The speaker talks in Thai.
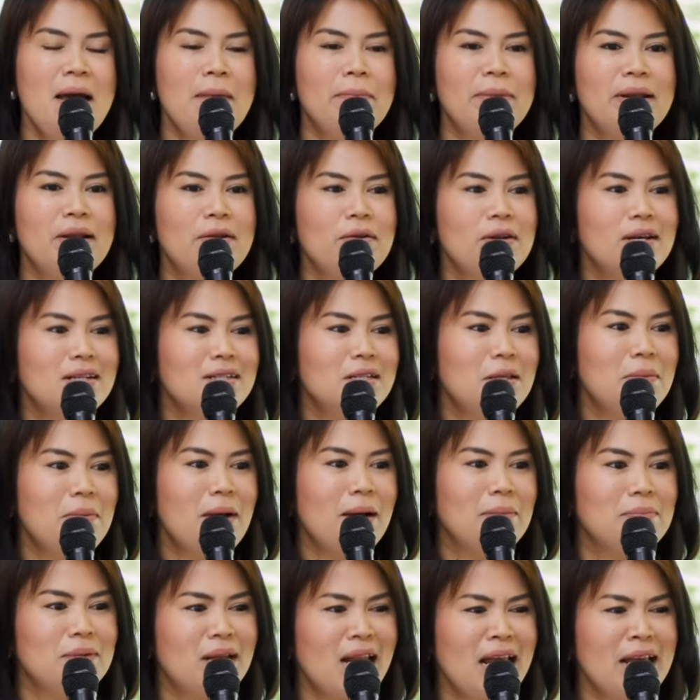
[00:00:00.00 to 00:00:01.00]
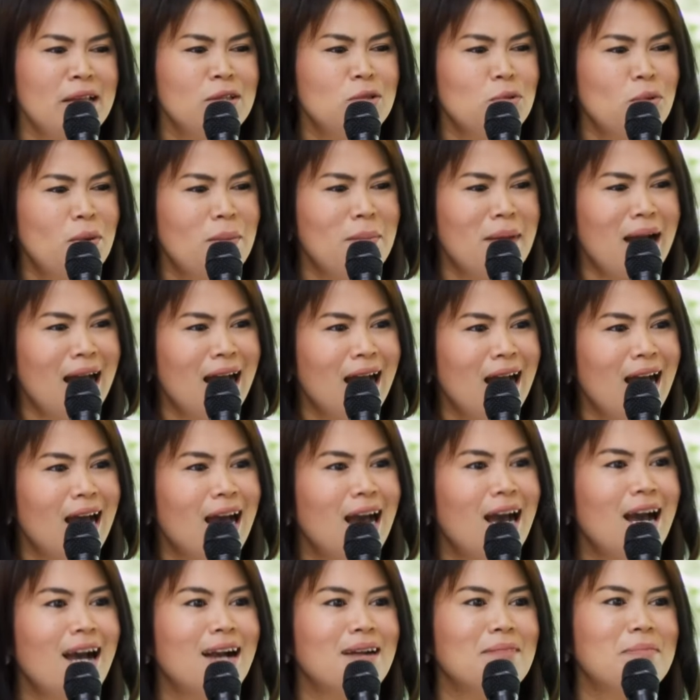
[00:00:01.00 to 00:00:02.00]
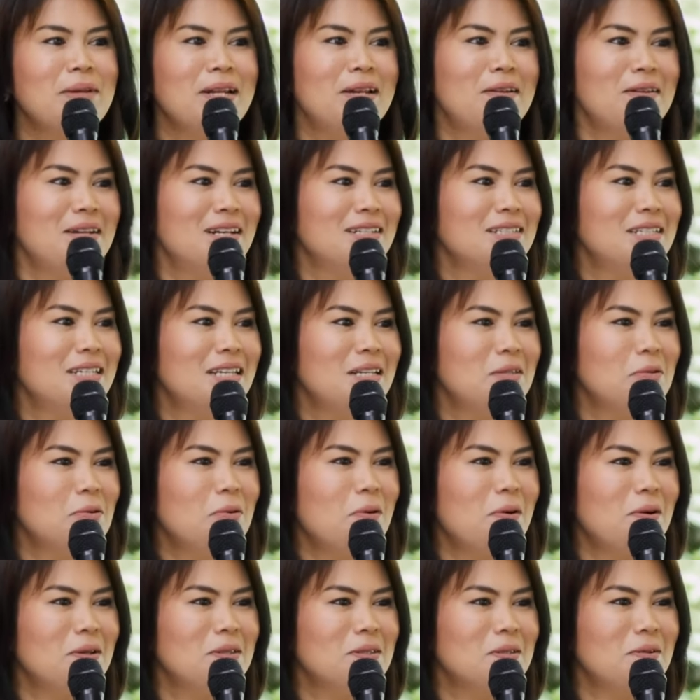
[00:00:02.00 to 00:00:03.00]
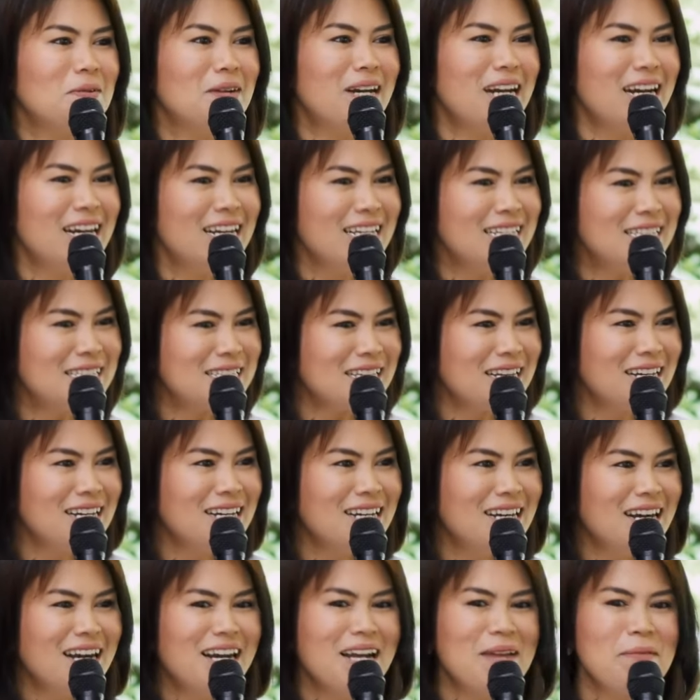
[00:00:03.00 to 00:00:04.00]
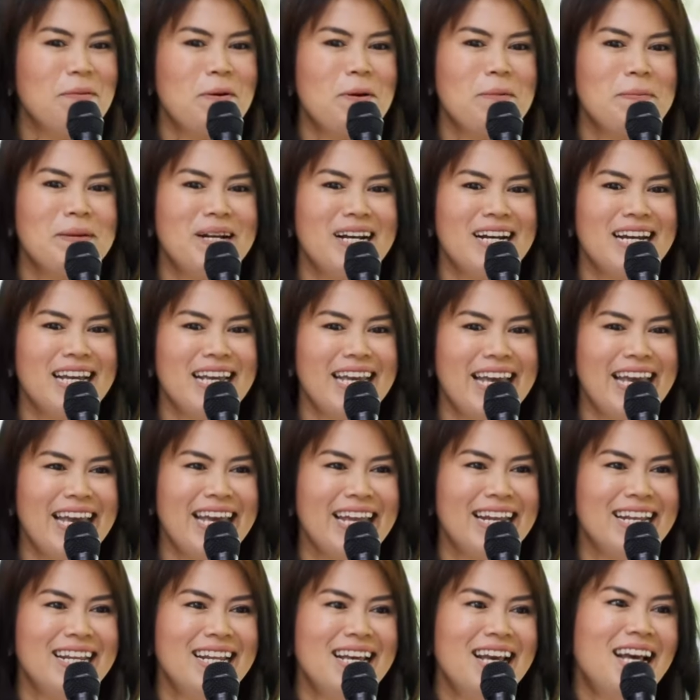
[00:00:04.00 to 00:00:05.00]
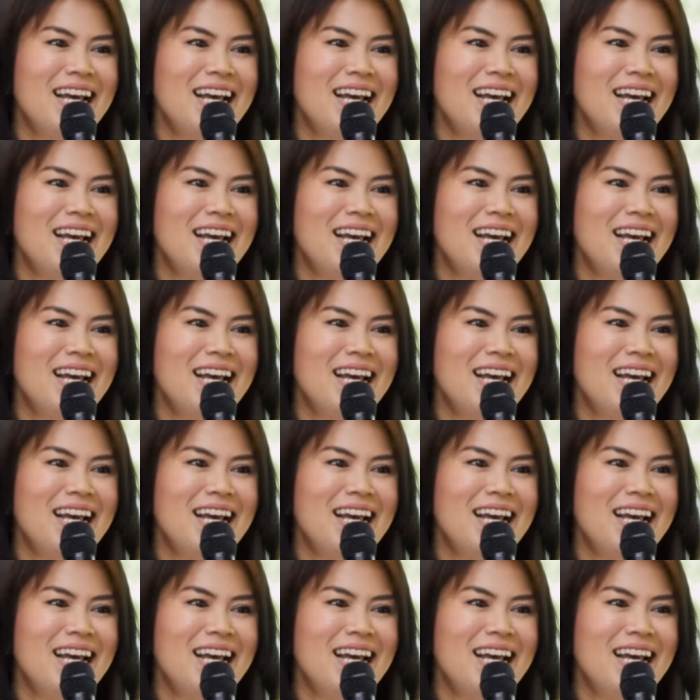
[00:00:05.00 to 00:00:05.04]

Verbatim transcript: เป็นเรื่องที่แบบใกล้ตัวมากเป็นเรื่องที่ทุกคนต้องเคยเจอเคยพบเคยเห็น